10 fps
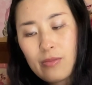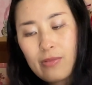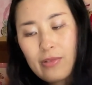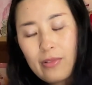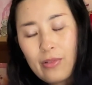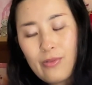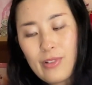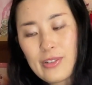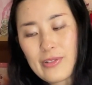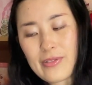も
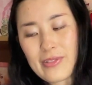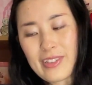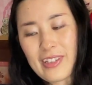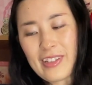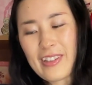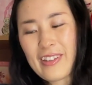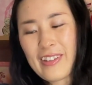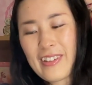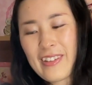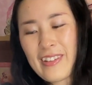悪くない
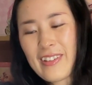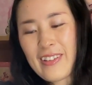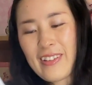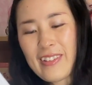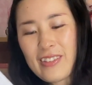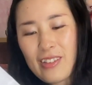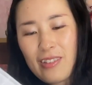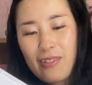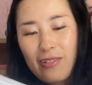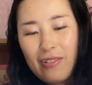ちゃ
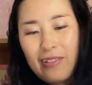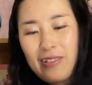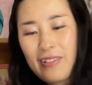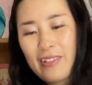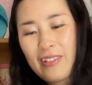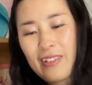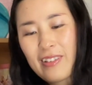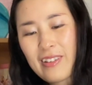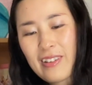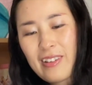んと
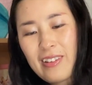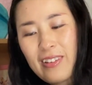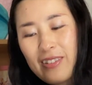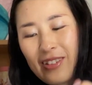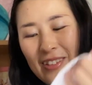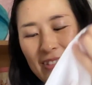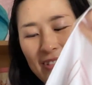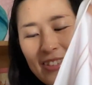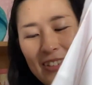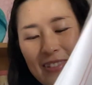ちゃん
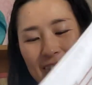としてる